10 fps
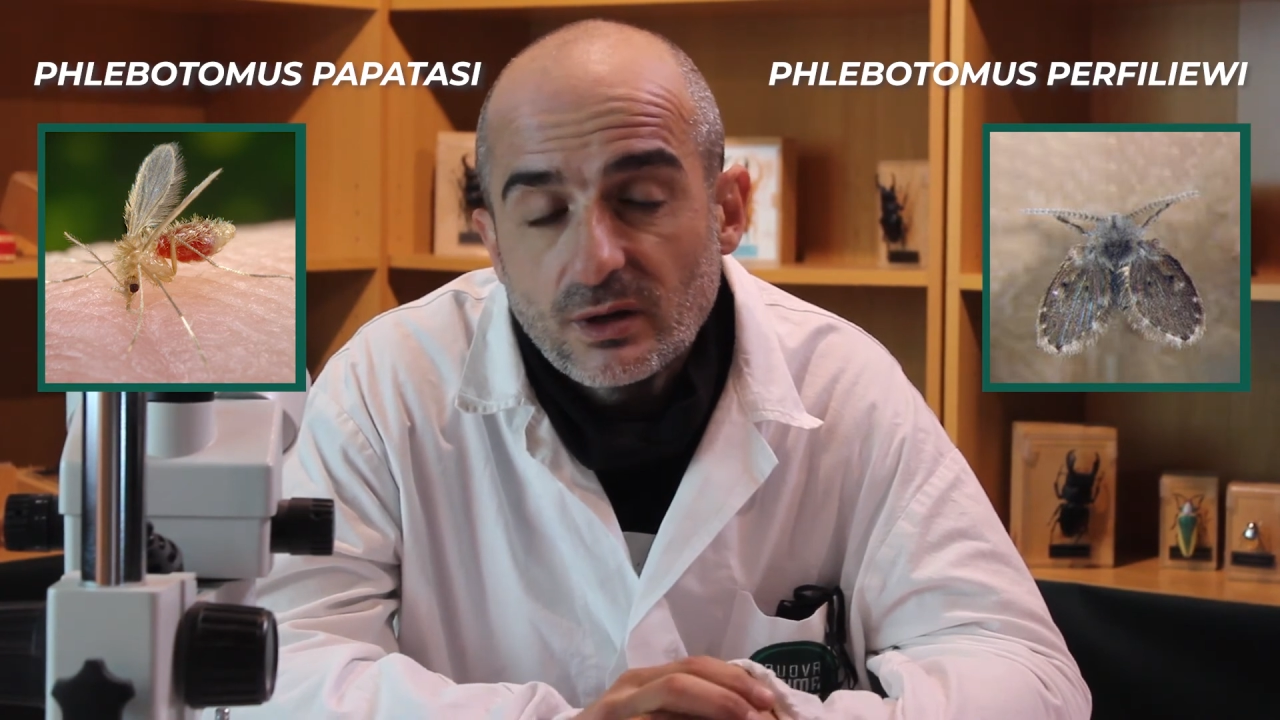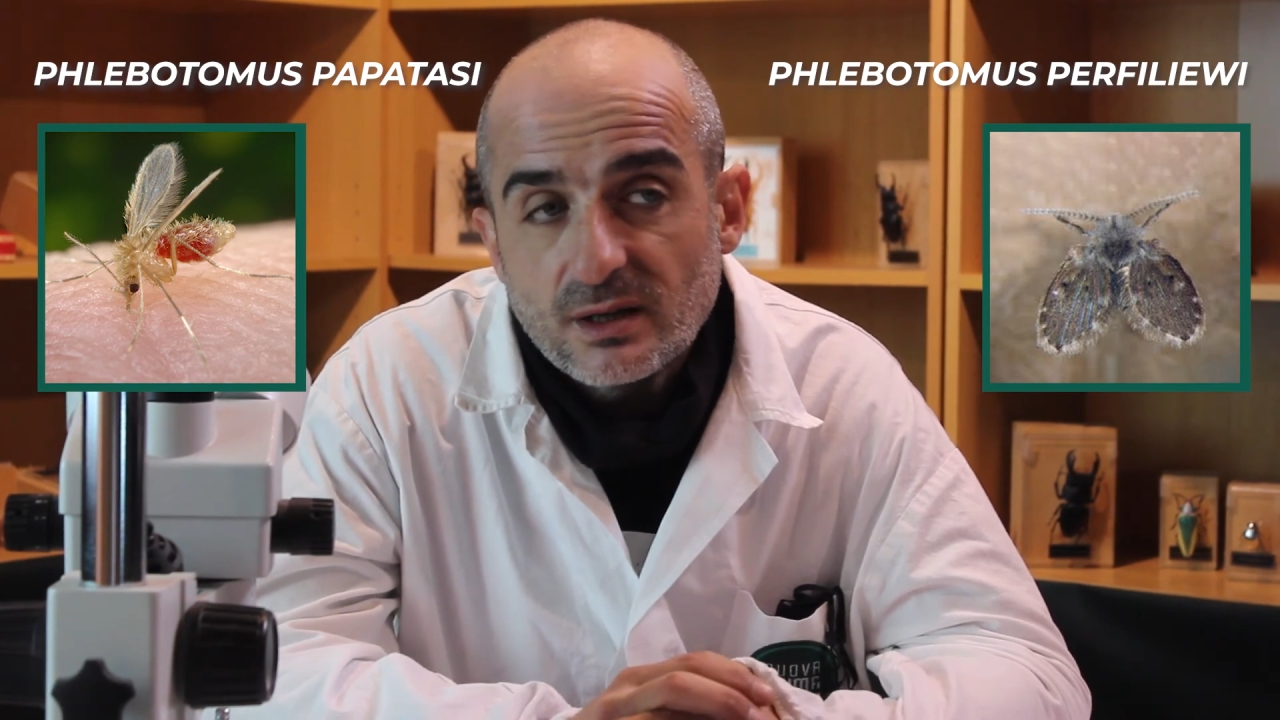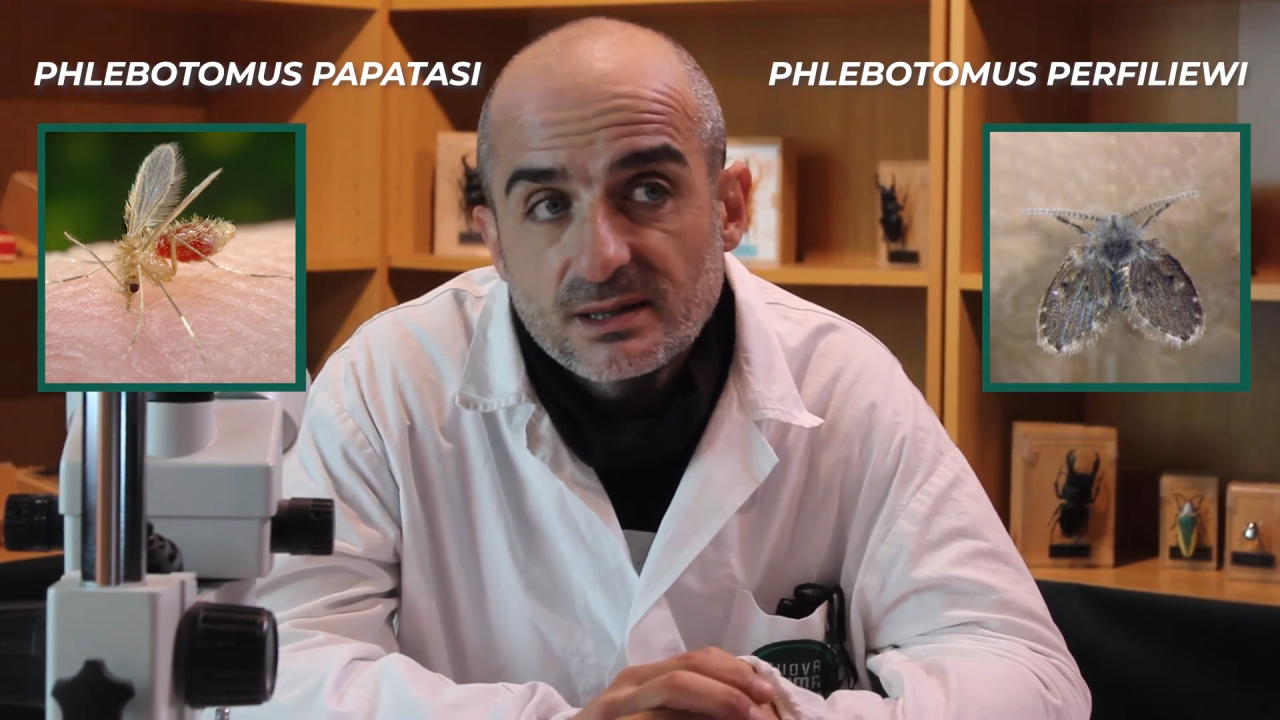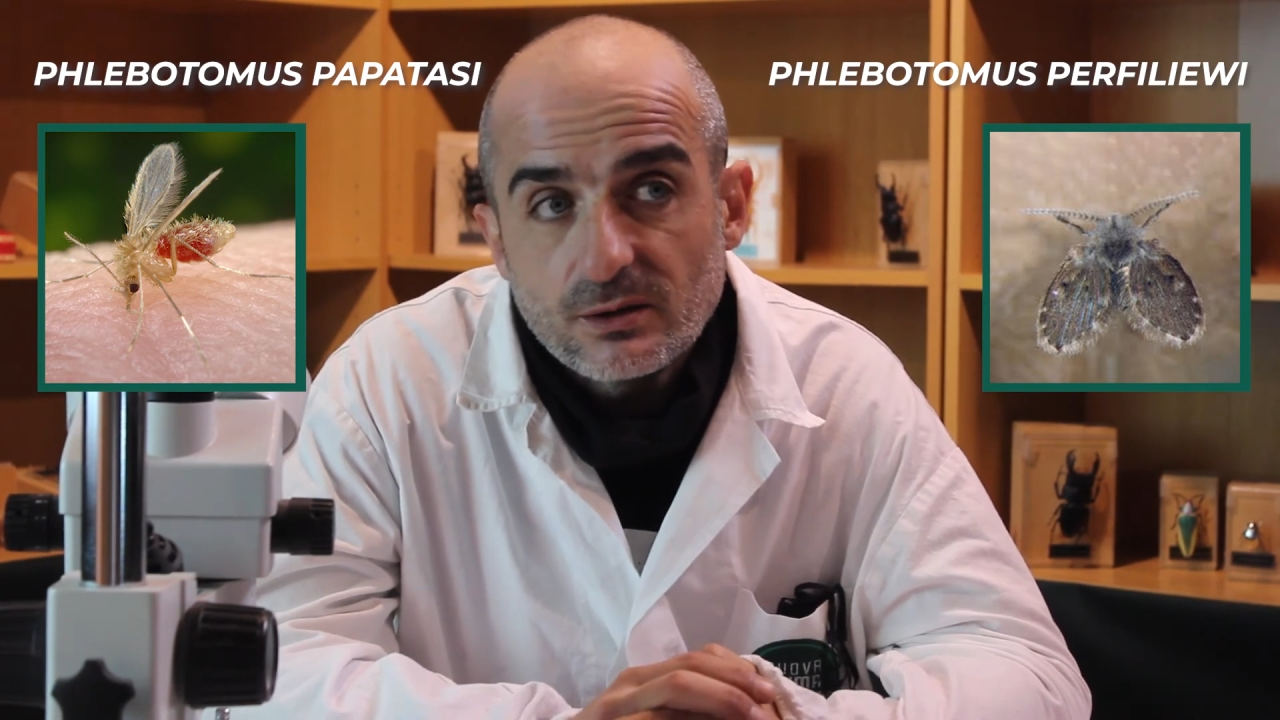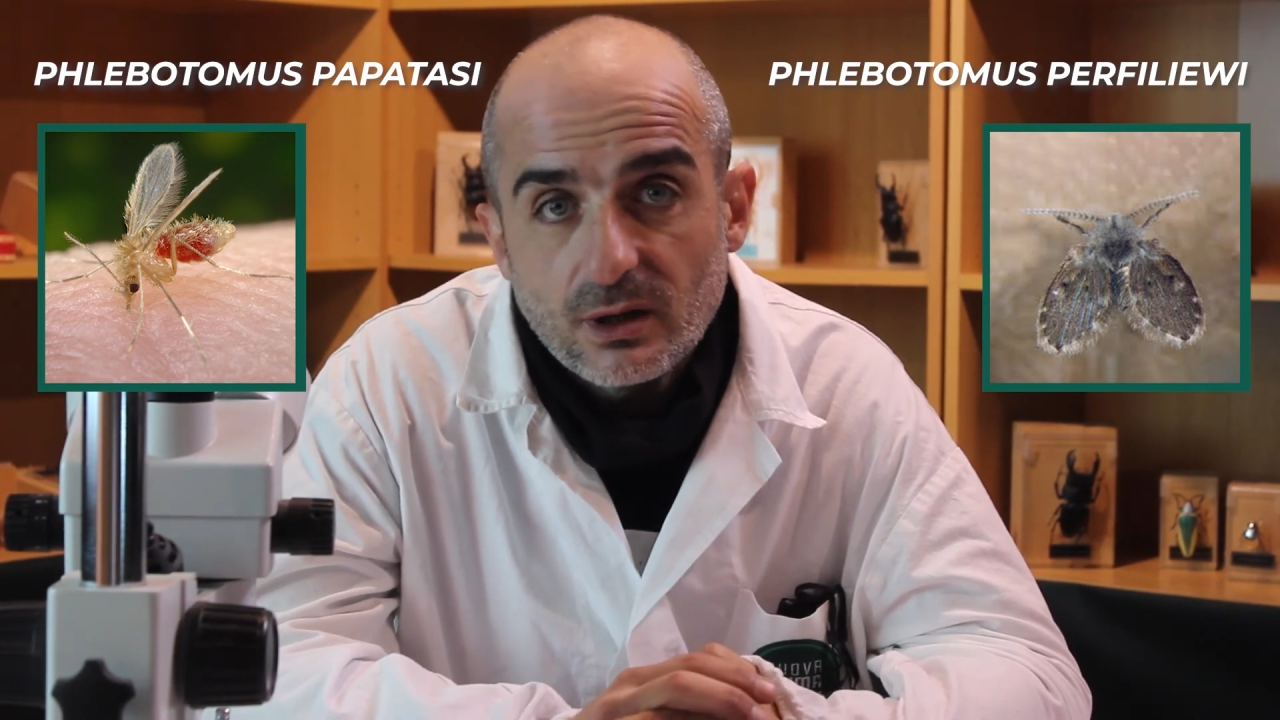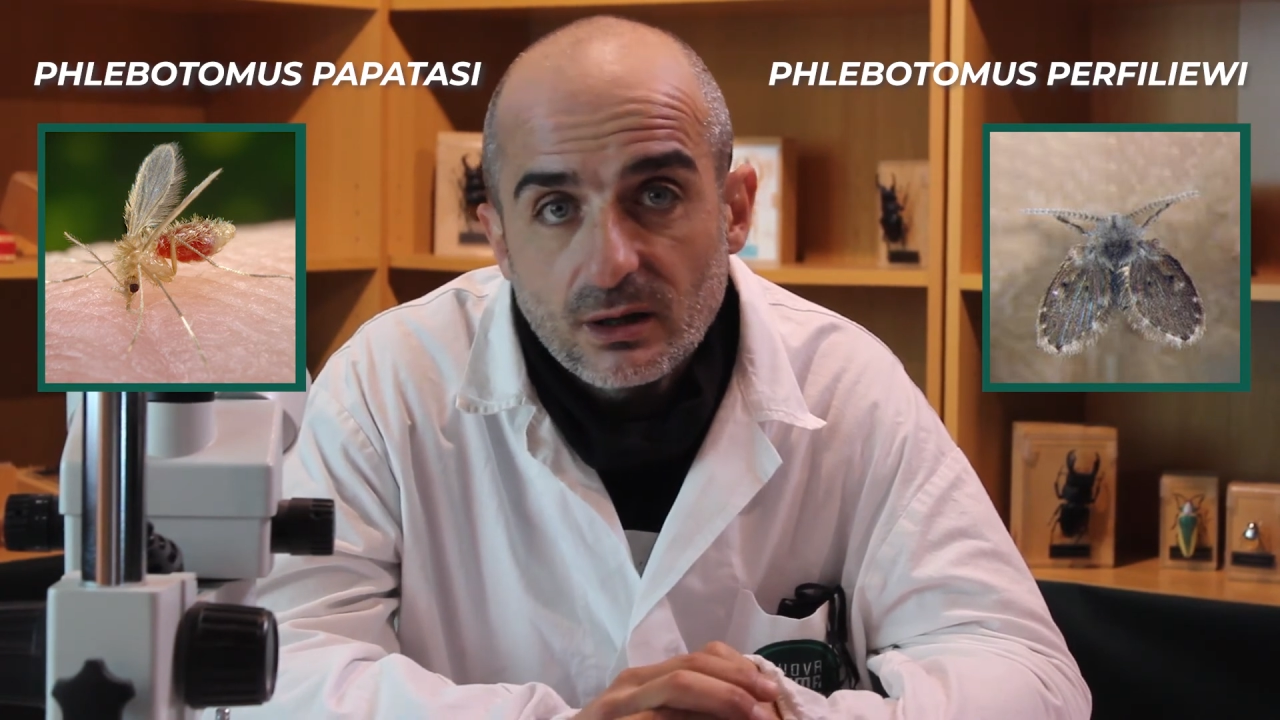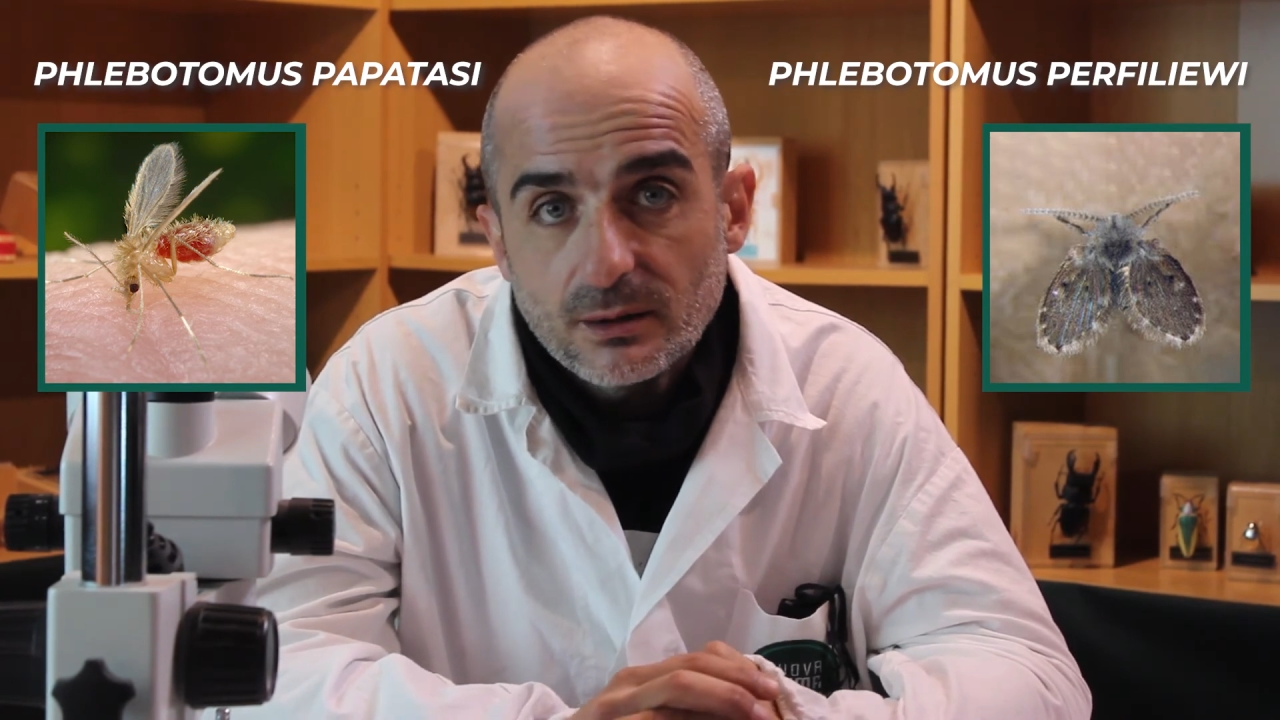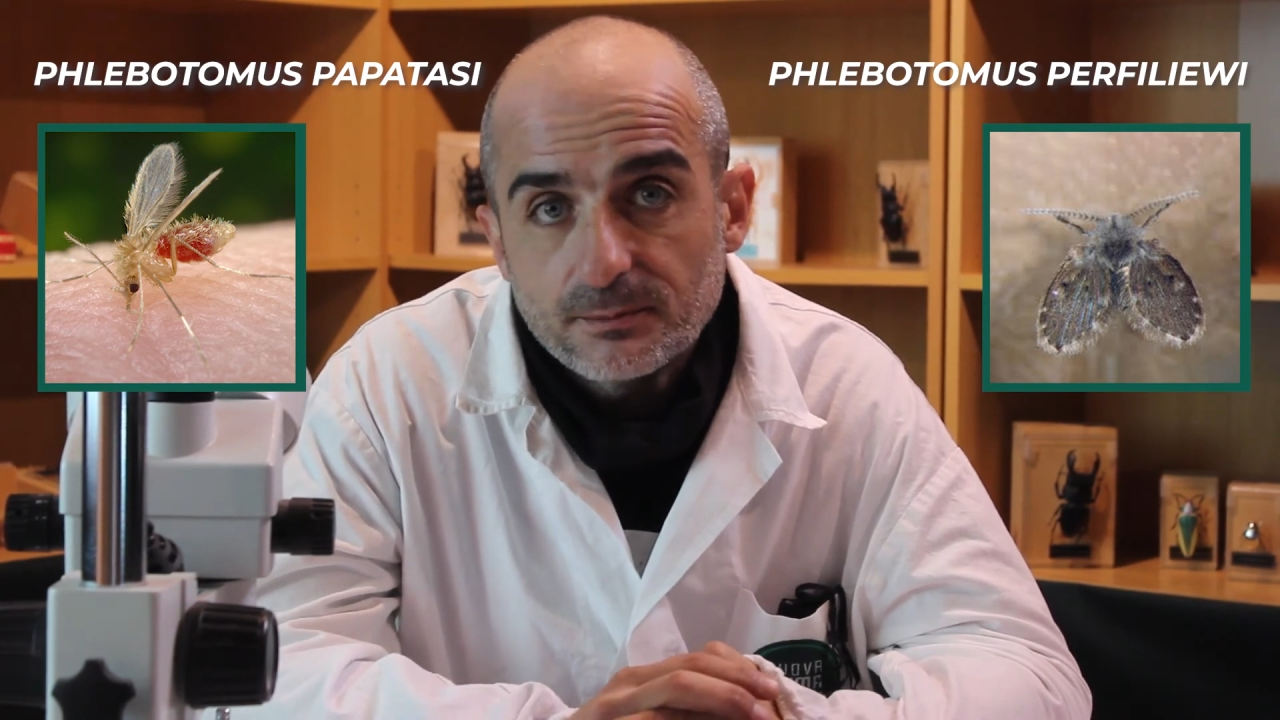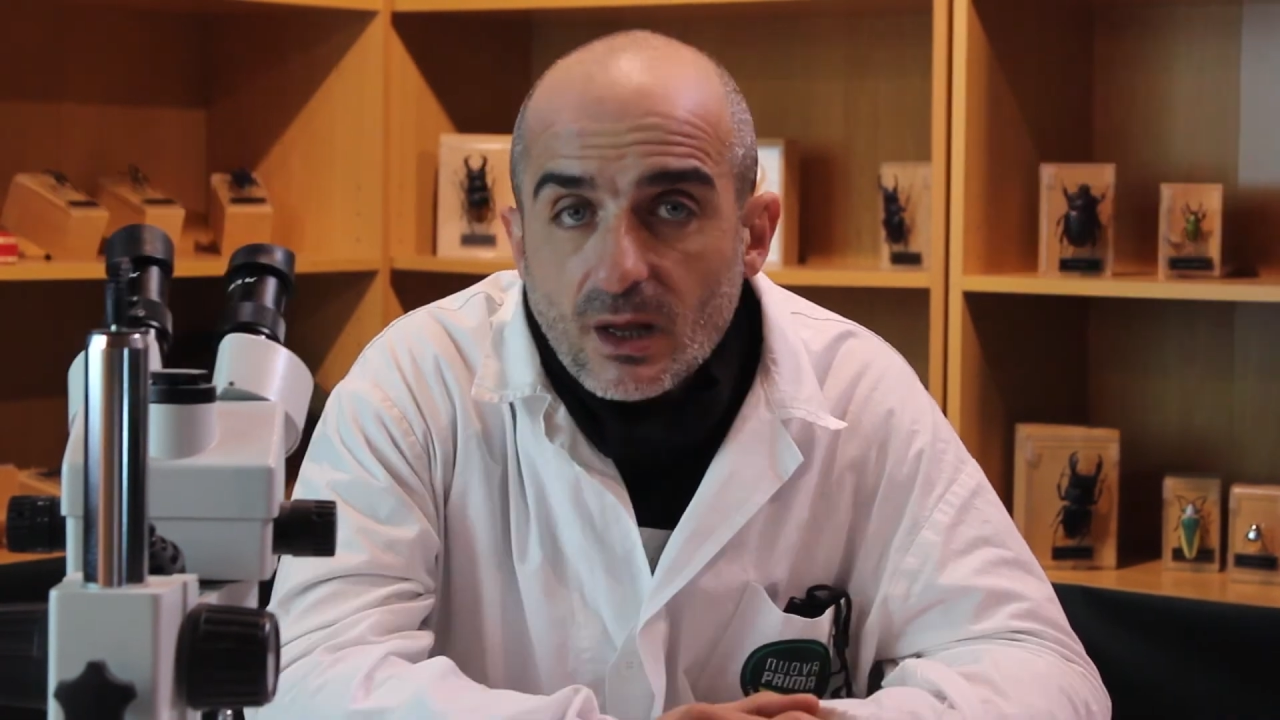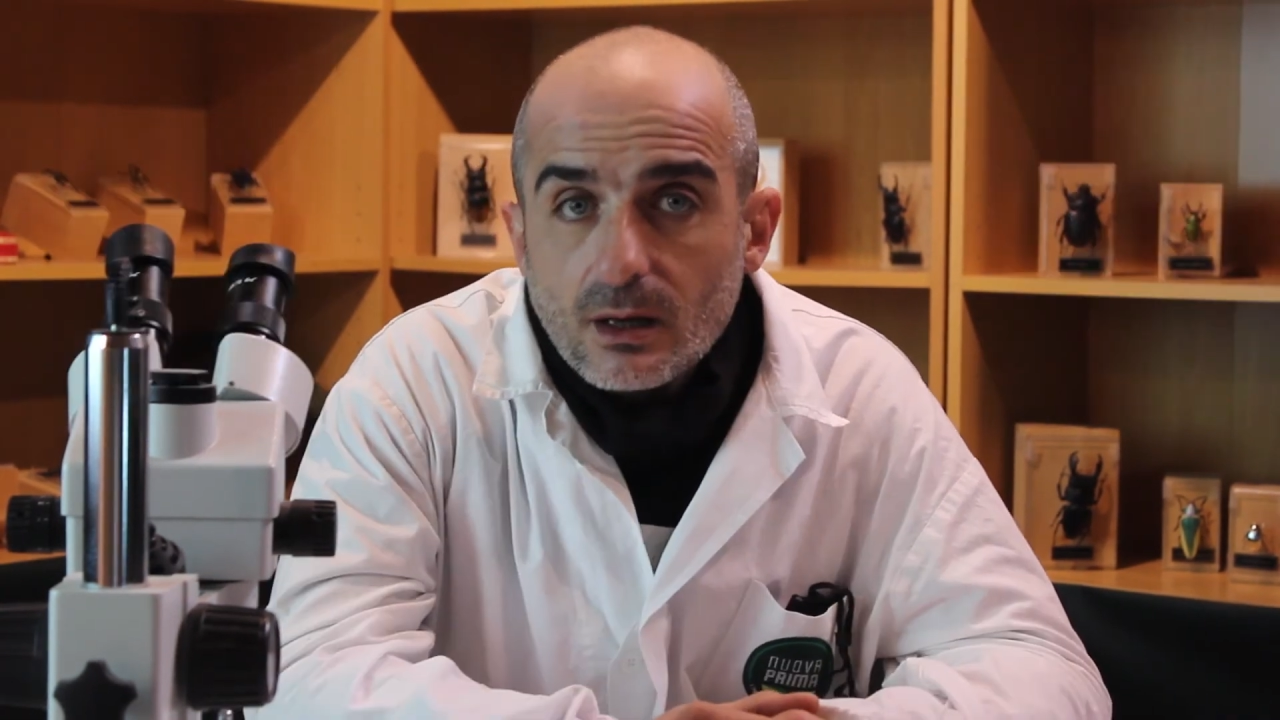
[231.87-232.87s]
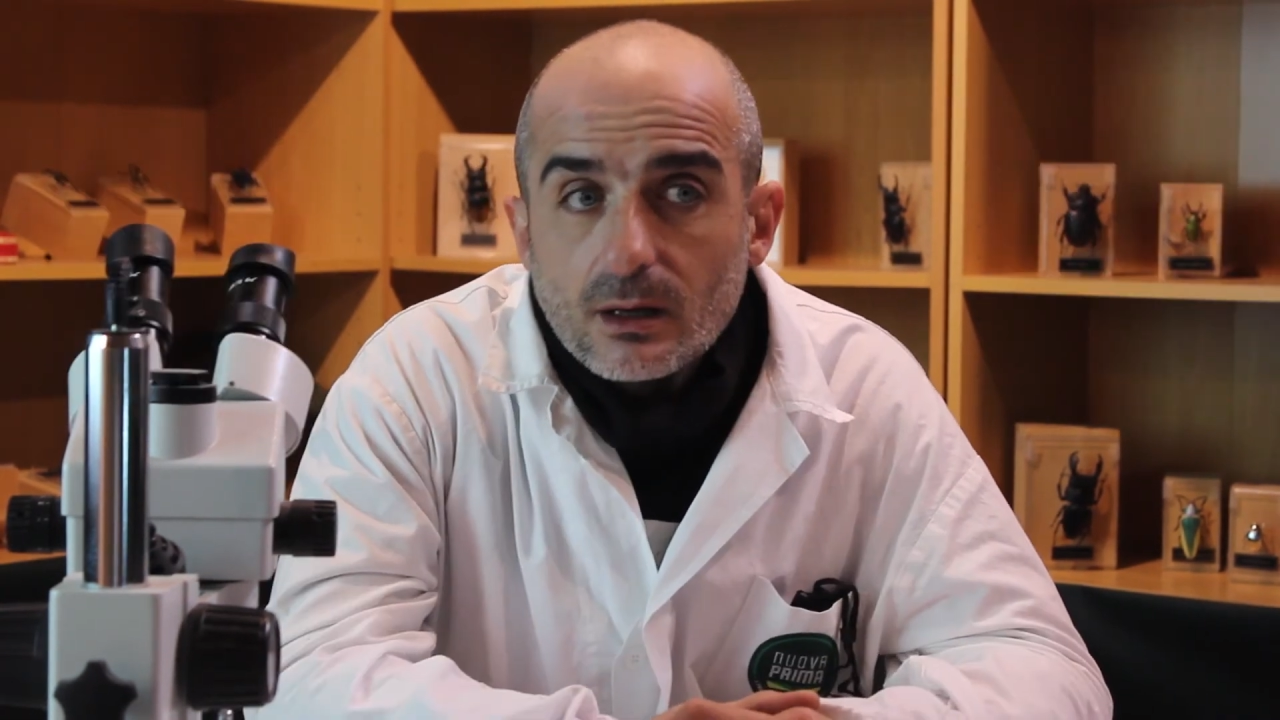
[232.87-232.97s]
nazionale.